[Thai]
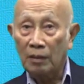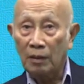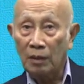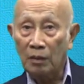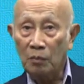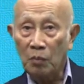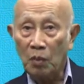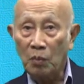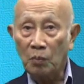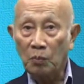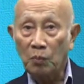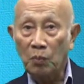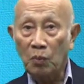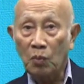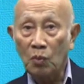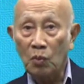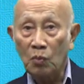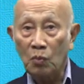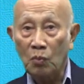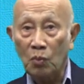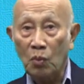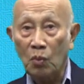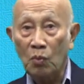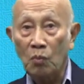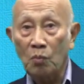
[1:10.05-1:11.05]
ระบบภู
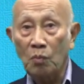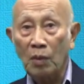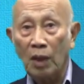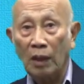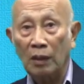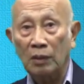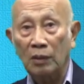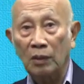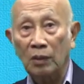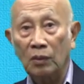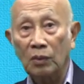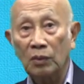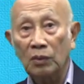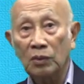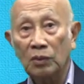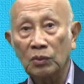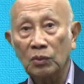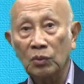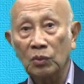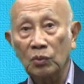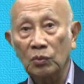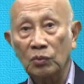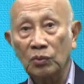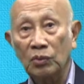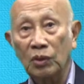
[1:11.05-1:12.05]
มิคุ้มกันก็จะ
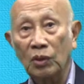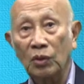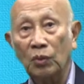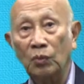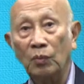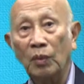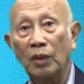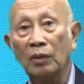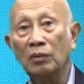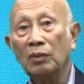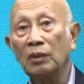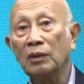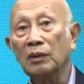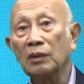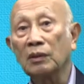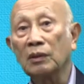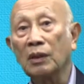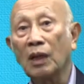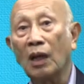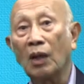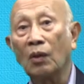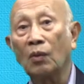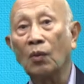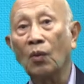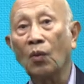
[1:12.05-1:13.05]
ส่งเซลล์เม็ดเลือด
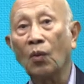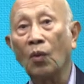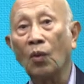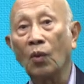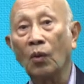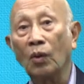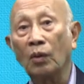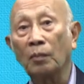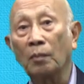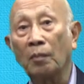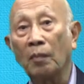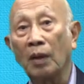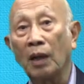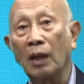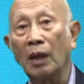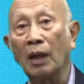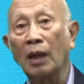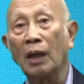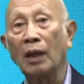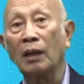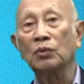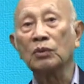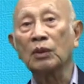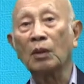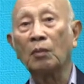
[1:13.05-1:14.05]
ขาวออกมา
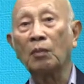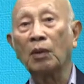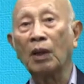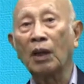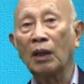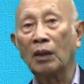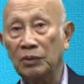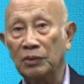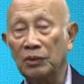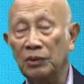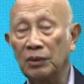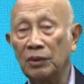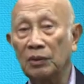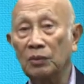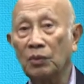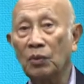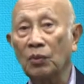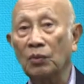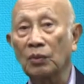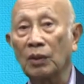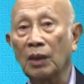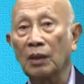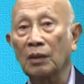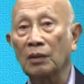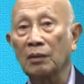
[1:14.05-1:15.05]
ทำลายเชื้อโร
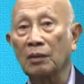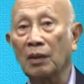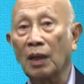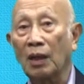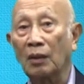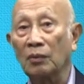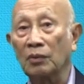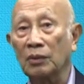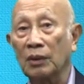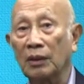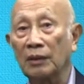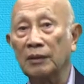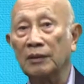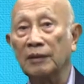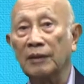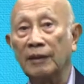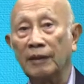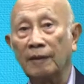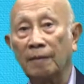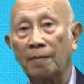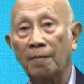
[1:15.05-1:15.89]
คดังกล่าวทันที